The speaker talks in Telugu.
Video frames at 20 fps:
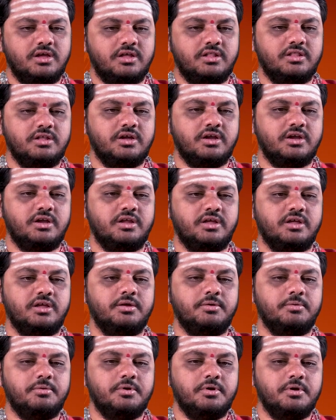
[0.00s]
ఎందుకంటే
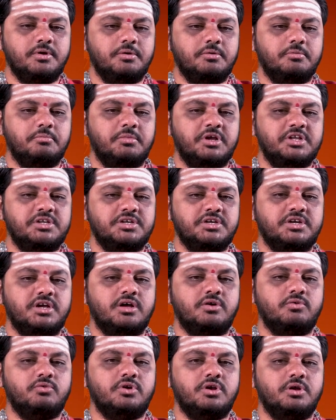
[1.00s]

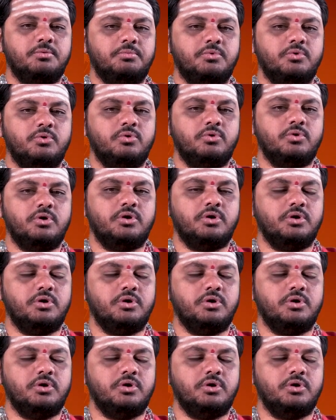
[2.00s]
మంచిగా ఉన్నప్పుడు